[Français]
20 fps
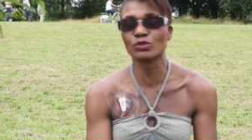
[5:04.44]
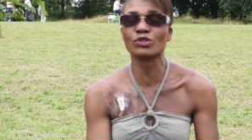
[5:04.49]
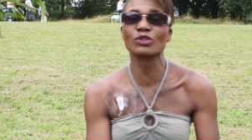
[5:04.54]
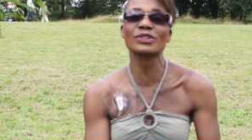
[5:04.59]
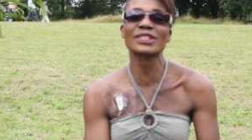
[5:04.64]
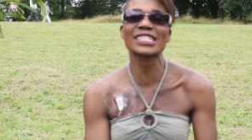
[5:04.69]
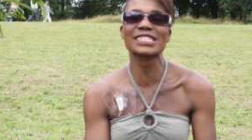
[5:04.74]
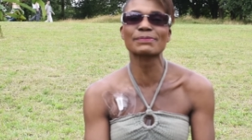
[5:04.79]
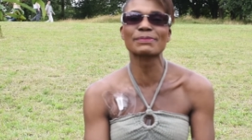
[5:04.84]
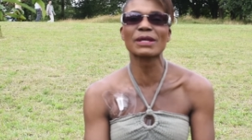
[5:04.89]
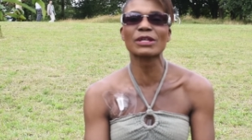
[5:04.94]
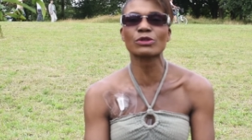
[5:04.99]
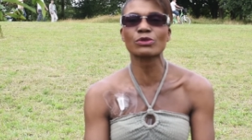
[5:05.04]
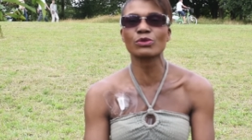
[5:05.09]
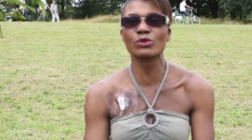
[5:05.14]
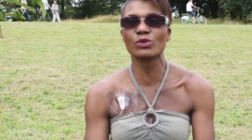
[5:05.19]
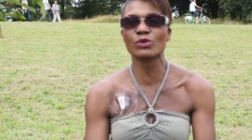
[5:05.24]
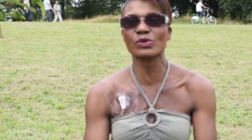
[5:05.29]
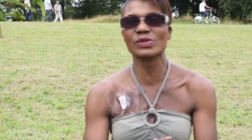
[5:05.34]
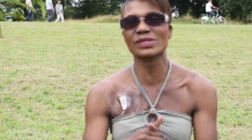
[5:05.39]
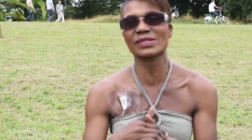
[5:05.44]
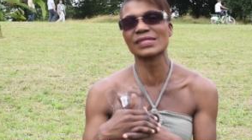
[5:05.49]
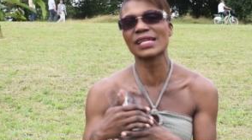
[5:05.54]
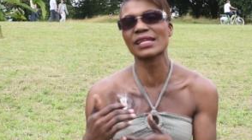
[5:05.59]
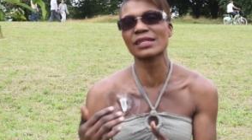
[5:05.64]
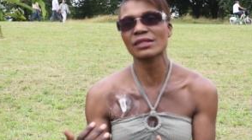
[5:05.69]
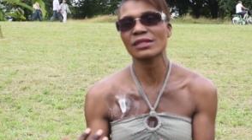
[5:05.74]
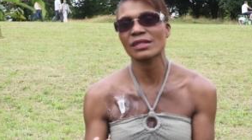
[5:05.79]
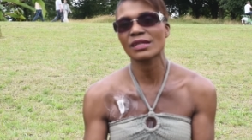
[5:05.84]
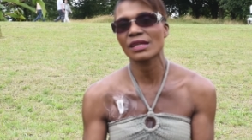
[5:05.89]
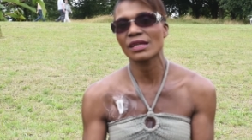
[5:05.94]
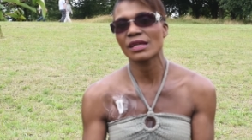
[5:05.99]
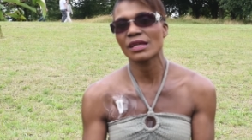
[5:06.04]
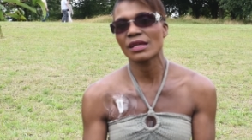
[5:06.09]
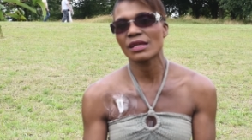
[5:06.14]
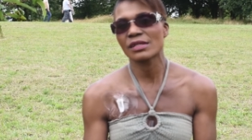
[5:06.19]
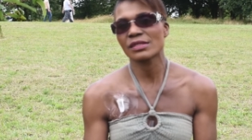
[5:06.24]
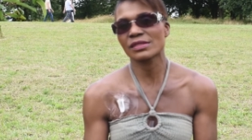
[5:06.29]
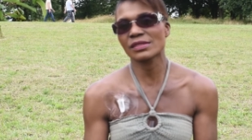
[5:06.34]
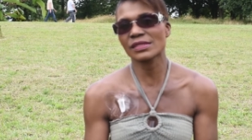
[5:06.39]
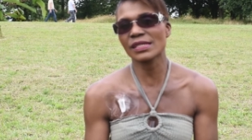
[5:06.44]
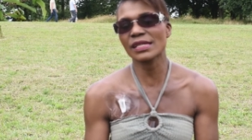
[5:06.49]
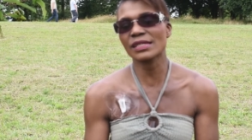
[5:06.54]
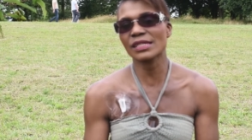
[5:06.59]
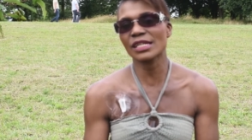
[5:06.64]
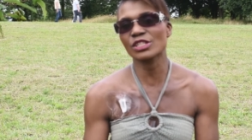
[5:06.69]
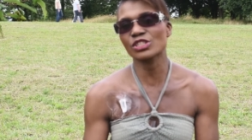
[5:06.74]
Donc, on espère que 5,